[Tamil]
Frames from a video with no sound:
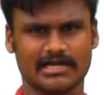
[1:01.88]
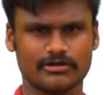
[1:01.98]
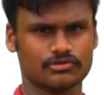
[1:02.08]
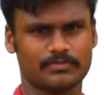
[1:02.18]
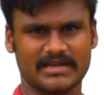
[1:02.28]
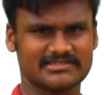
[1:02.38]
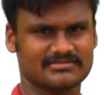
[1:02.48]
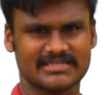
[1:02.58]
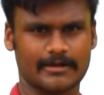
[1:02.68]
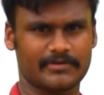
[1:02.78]
நானூறு பிளான்ஸ்
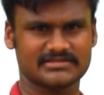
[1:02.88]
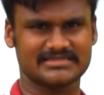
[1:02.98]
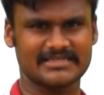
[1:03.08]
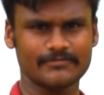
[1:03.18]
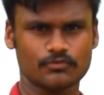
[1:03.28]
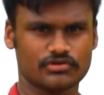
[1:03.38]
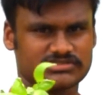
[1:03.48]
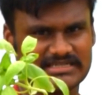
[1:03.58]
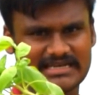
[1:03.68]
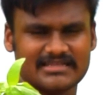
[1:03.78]
வந்து கெப்பாசிட்டி ஒரு
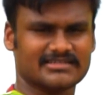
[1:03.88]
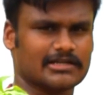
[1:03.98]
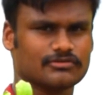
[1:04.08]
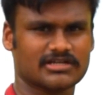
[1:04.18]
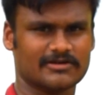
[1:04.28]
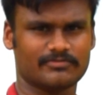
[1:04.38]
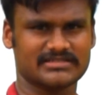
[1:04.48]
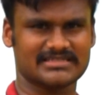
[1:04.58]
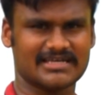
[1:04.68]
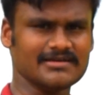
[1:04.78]
செடியிலேருந்து எழுபது கிராம்
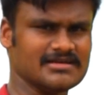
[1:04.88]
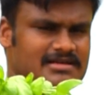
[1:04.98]
பார்த்தீங்கன்னா